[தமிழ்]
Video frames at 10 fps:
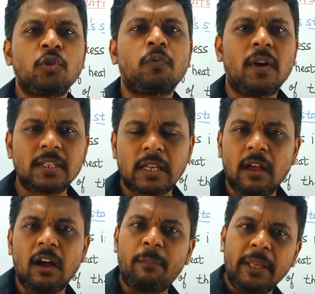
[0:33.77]
ஸோ ஃபர்ஸ்ட்
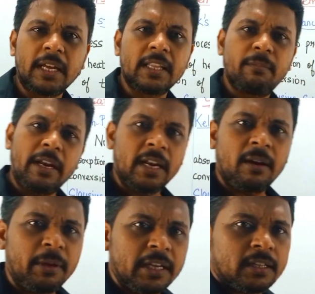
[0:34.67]
லா அப்படிங்கிறது என்ன
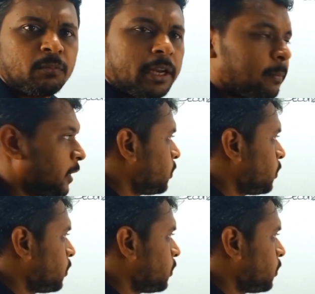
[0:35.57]
அப்படிங்கிறது முன்னாடி